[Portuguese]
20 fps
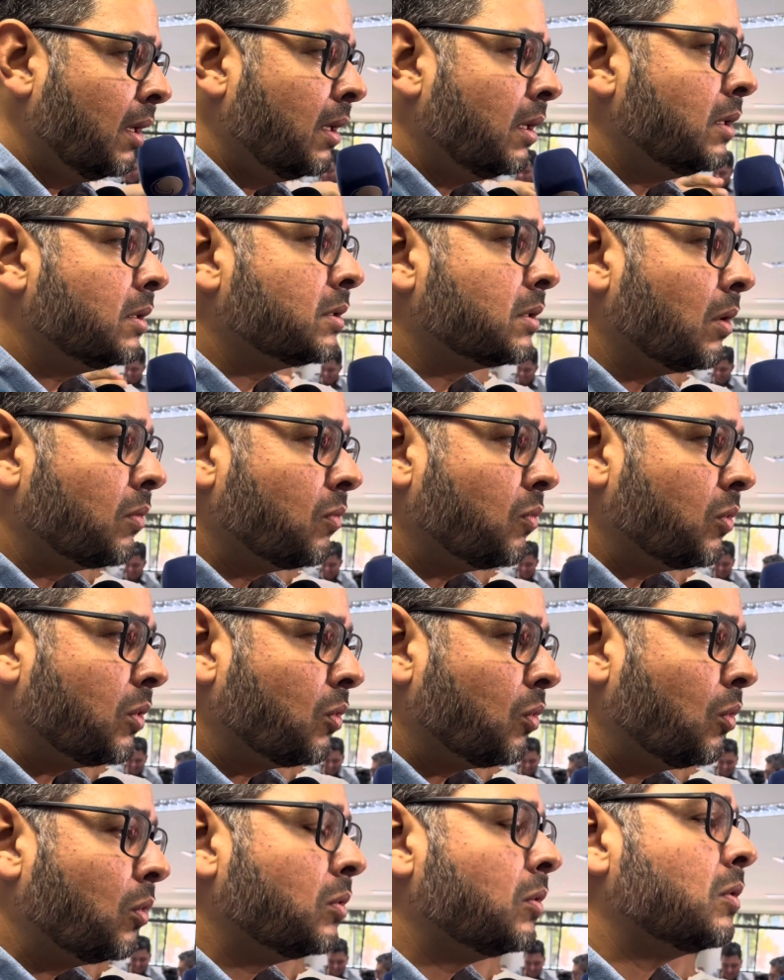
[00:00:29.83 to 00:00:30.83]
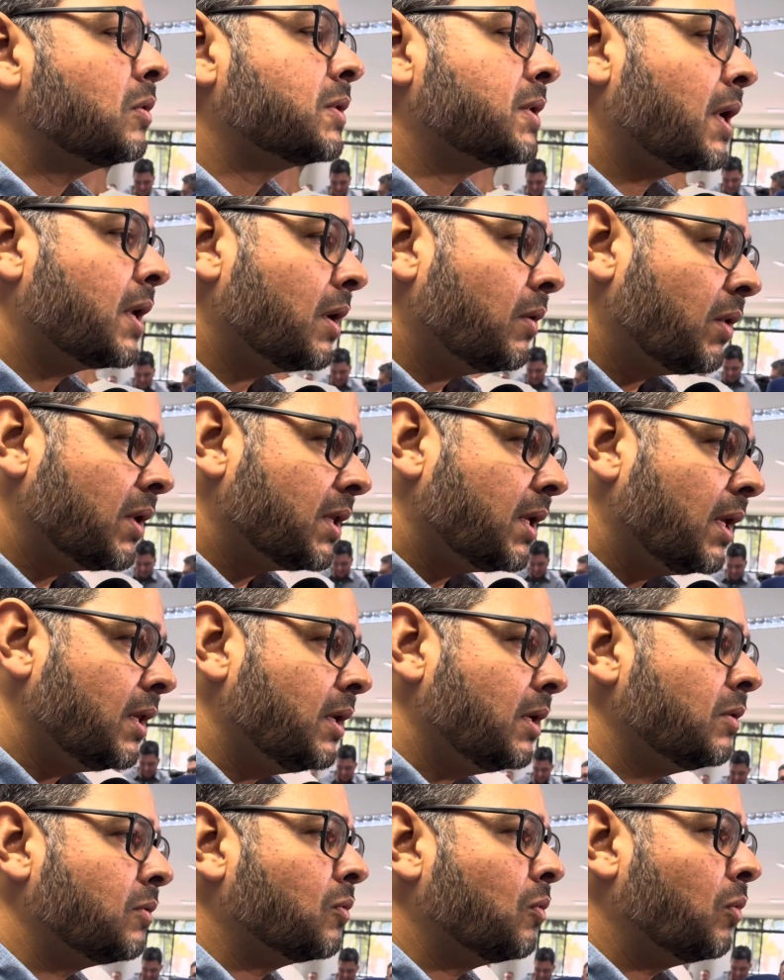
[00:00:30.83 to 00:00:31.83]
estão no entorno serão
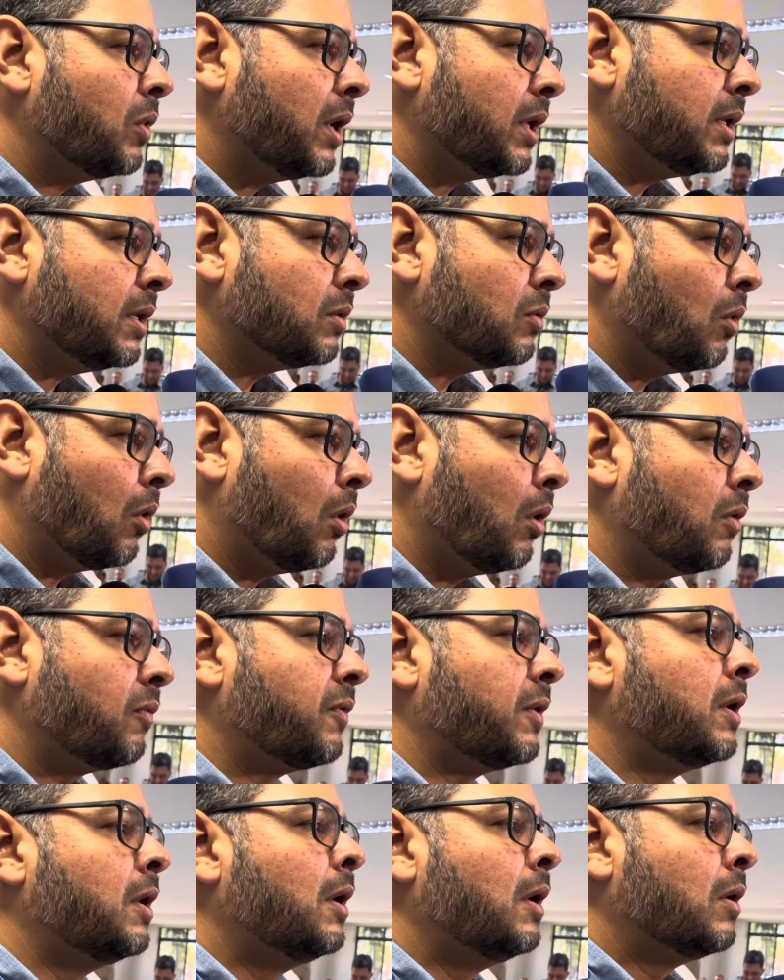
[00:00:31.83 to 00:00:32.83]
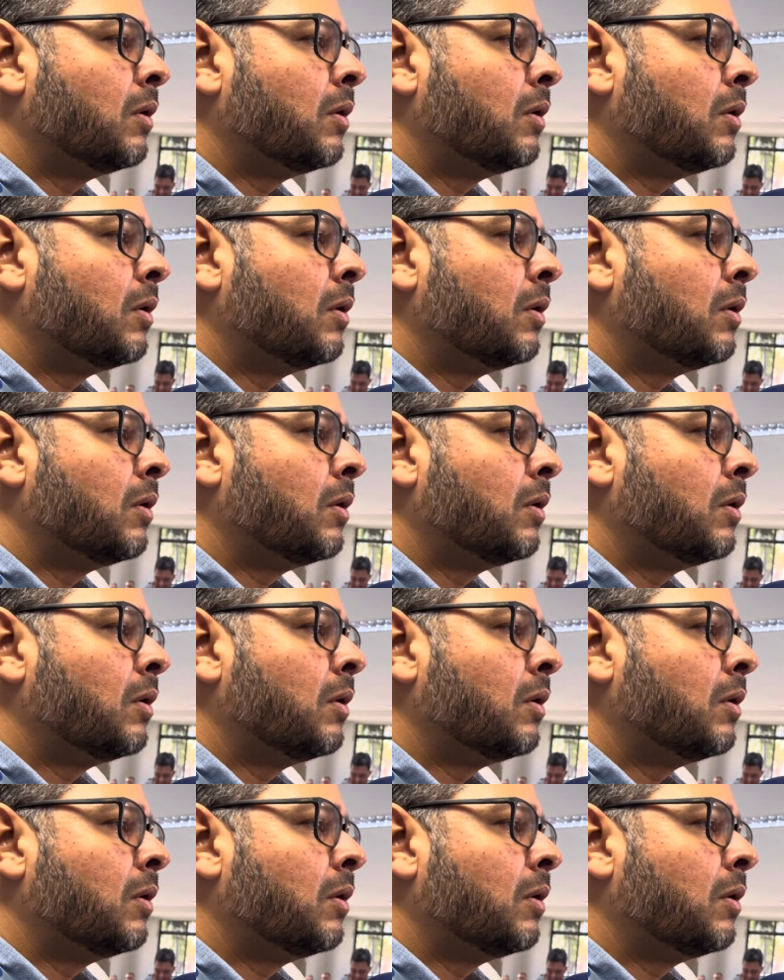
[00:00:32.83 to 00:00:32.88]
atendidos com rede nova,